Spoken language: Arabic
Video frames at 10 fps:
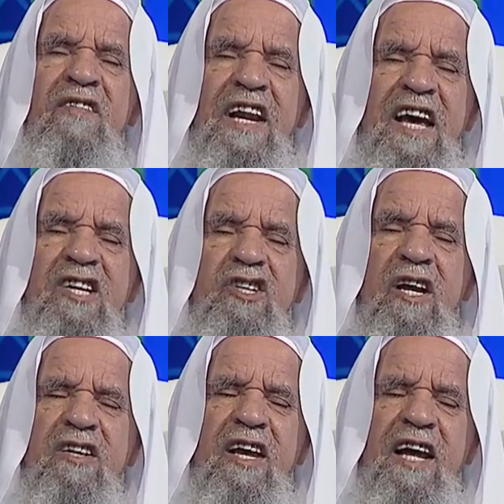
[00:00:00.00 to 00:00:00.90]
في
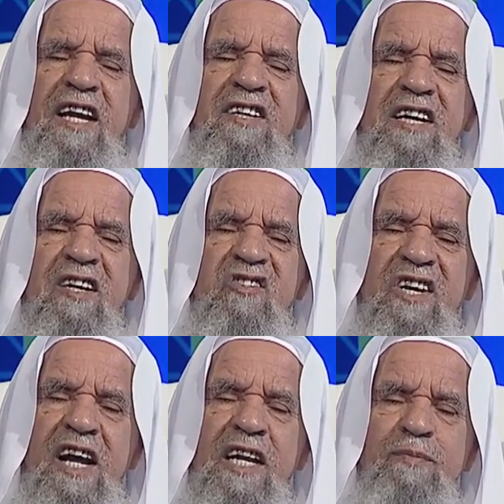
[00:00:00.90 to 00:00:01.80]
العاشره على ترك
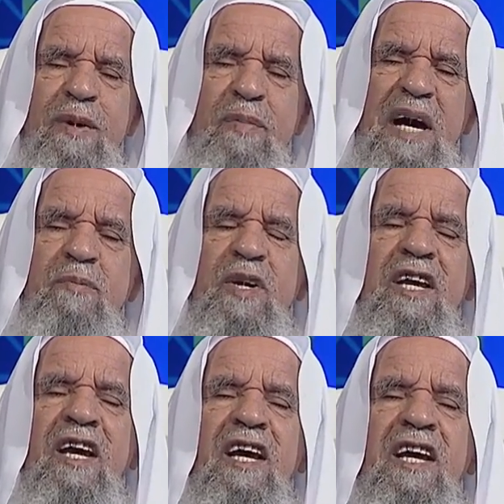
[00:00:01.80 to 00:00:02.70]
الصلاه من
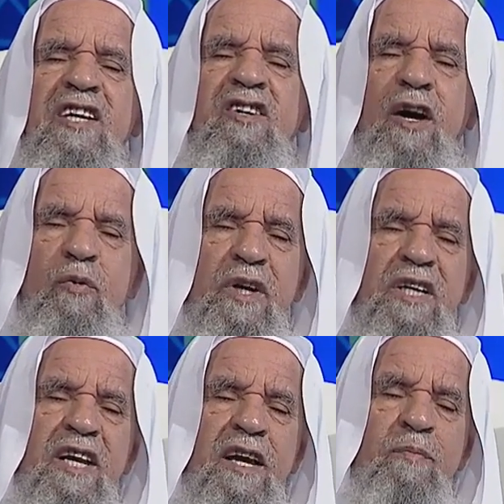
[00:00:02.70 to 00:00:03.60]
باب
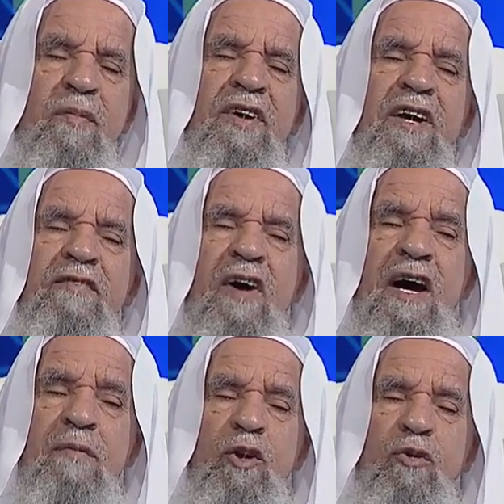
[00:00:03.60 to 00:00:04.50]
تعويدهم
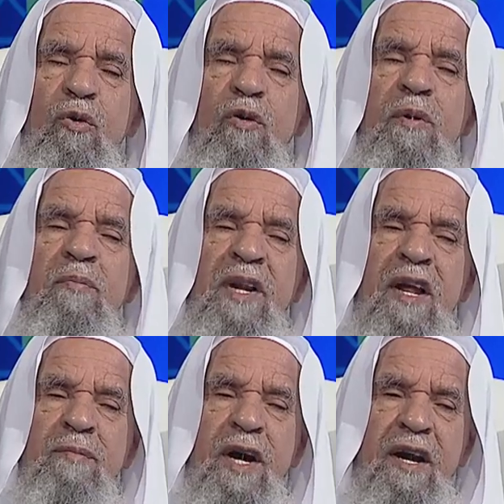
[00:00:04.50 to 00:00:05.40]
فمطلوب
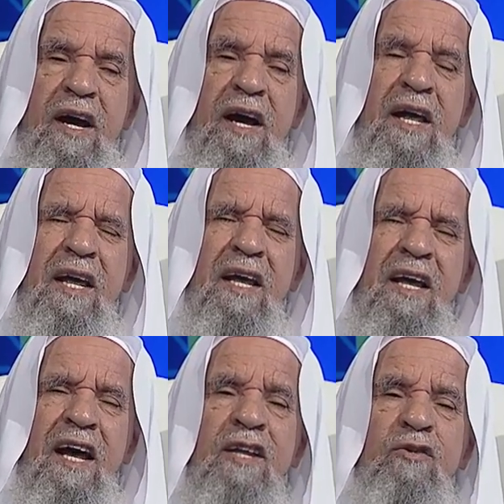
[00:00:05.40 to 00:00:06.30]
من المراه
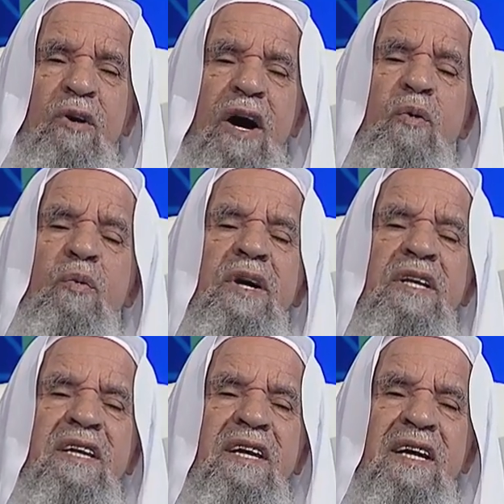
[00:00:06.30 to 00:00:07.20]
ان
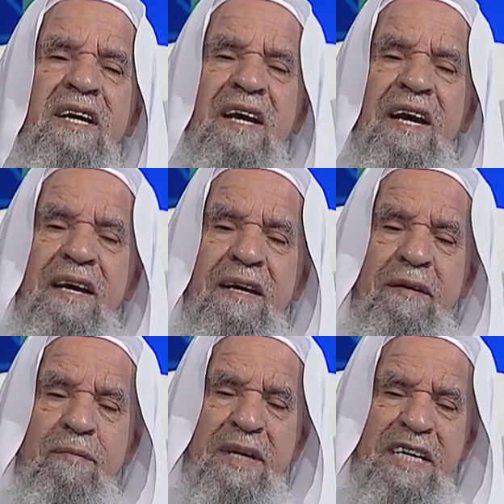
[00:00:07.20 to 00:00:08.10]
تعود
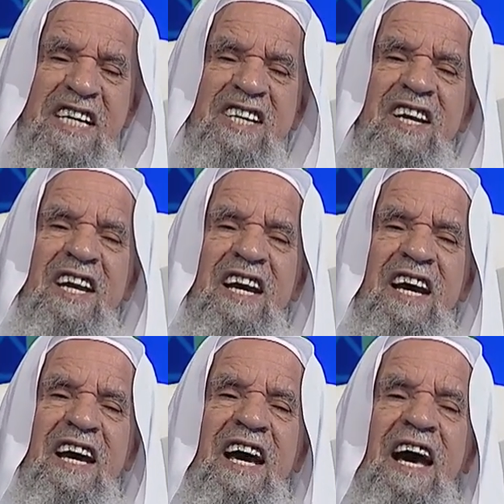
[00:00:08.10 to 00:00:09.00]

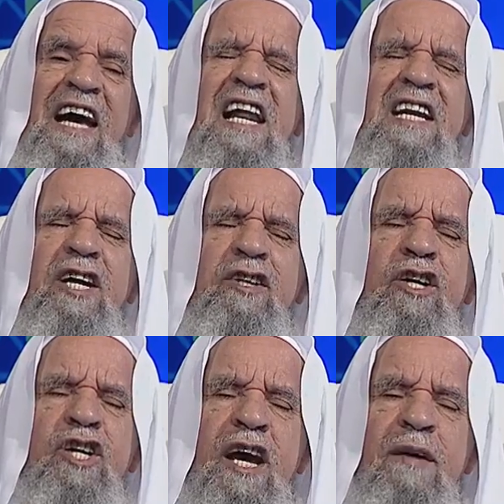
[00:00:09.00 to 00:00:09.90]
بناتها على
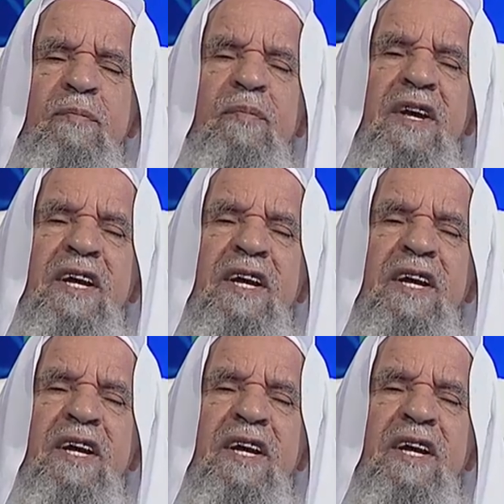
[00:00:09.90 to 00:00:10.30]
الاحتشام